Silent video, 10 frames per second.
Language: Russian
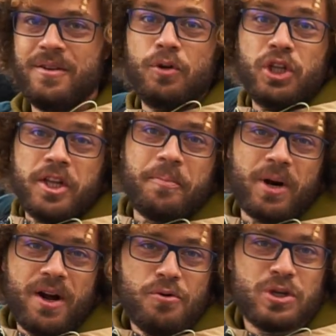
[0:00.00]
Вот этот
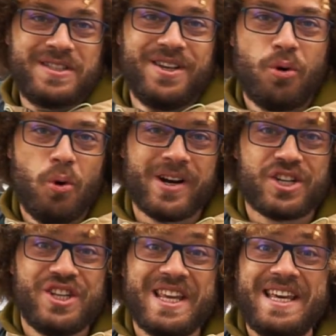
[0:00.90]
паровоз Серго
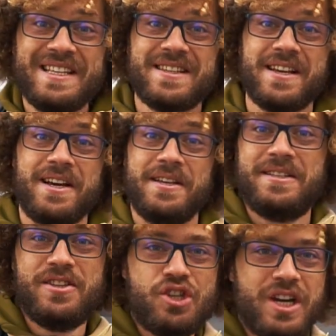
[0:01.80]
Орджоникидзе
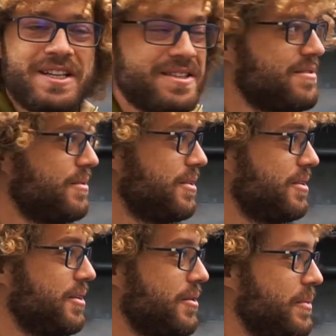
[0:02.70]
сейчас
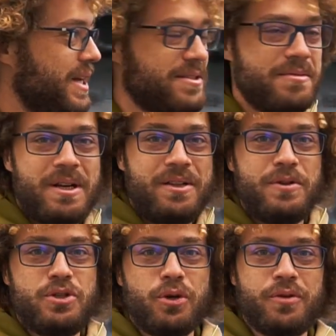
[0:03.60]
э, нас
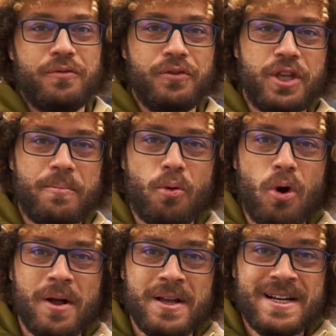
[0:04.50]
отвезет в
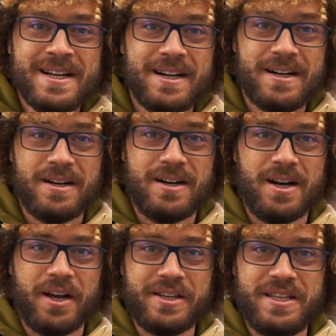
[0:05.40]
депо,
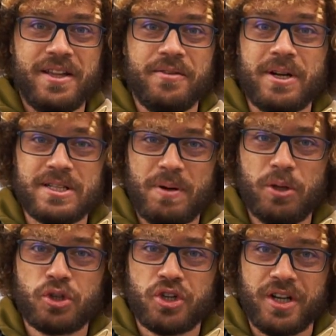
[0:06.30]
э, где
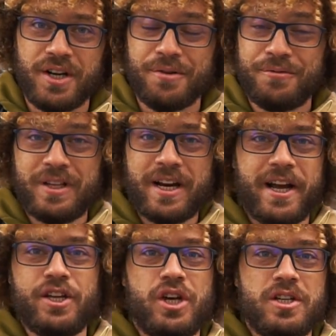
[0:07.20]
расположена
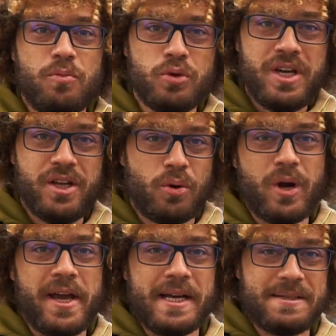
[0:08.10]
вторая часть музея,
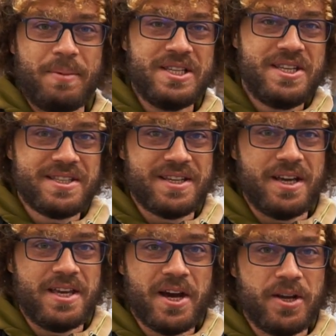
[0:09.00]
другая
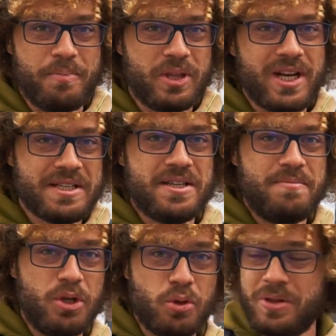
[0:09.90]
экспозиция. Ехать 15
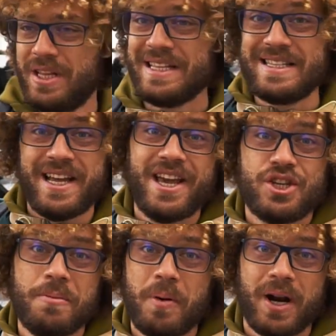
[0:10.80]
минут на
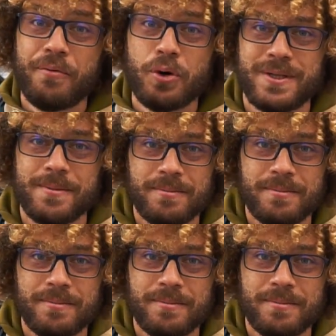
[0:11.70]
настоящем паровозе.